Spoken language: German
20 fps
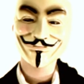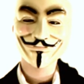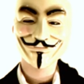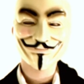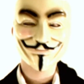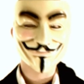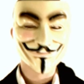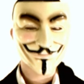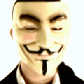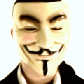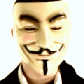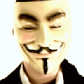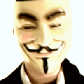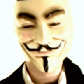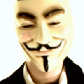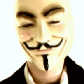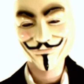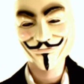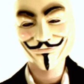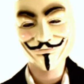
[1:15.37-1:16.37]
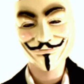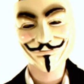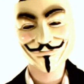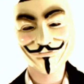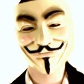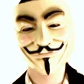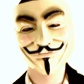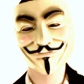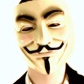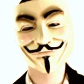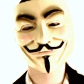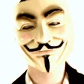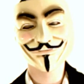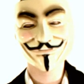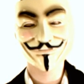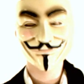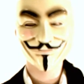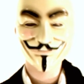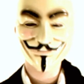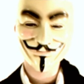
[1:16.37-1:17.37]
natürlichen Auswahl
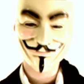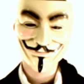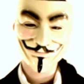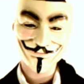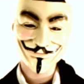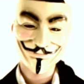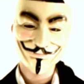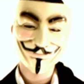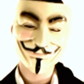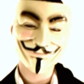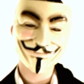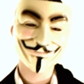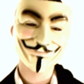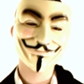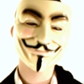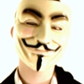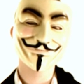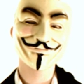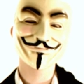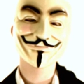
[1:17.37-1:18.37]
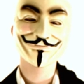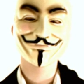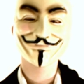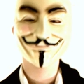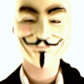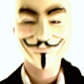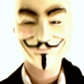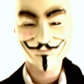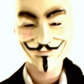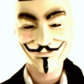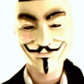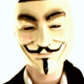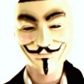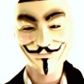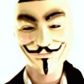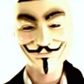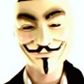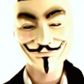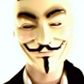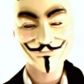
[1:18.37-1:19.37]
konnten sich populäre Ideen
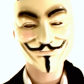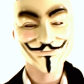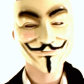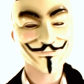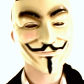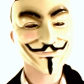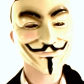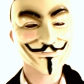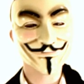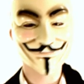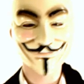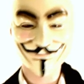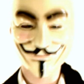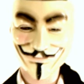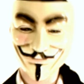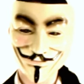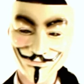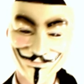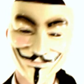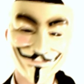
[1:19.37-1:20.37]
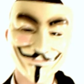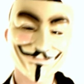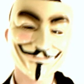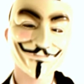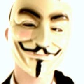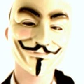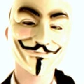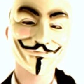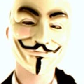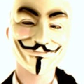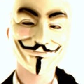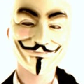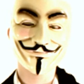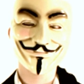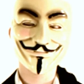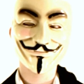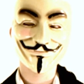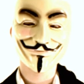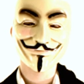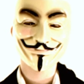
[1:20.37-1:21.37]
vervielfältigen und zu Memes entwickeln.
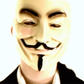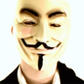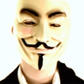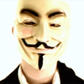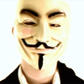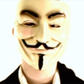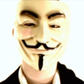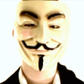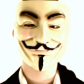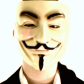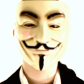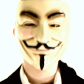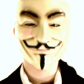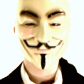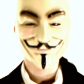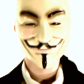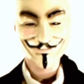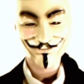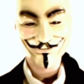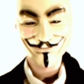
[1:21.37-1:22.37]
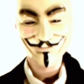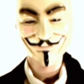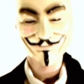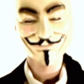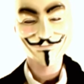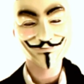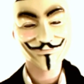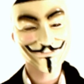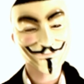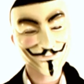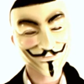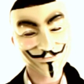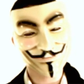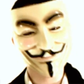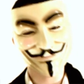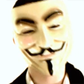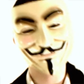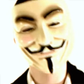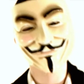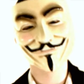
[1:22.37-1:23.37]
Diese Memes wurden
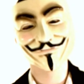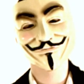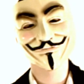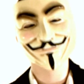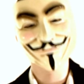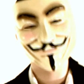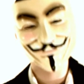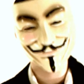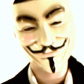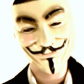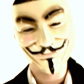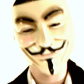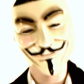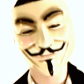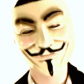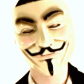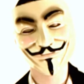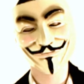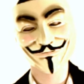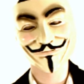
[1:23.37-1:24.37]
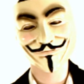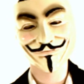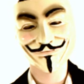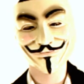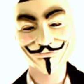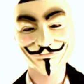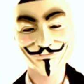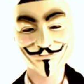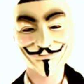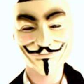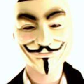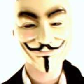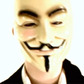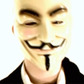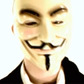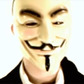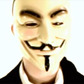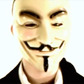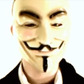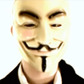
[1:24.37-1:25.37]
eingebaut in neue Ideen, eine
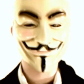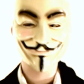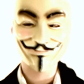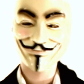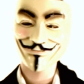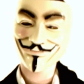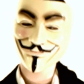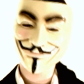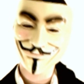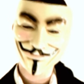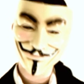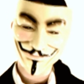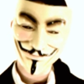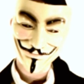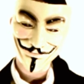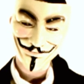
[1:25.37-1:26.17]
Evolution der Gedanken